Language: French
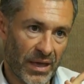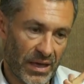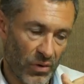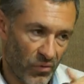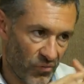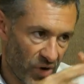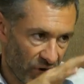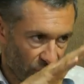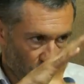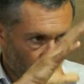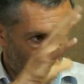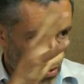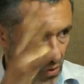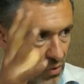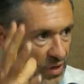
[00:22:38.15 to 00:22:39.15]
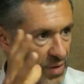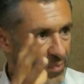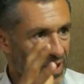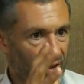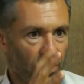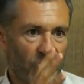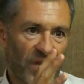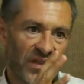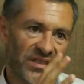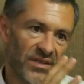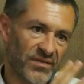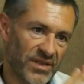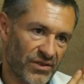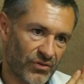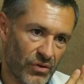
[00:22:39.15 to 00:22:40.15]
Et on voit que dans les périodes
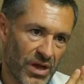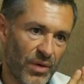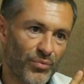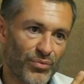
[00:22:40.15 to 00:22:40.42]
d'activité solaire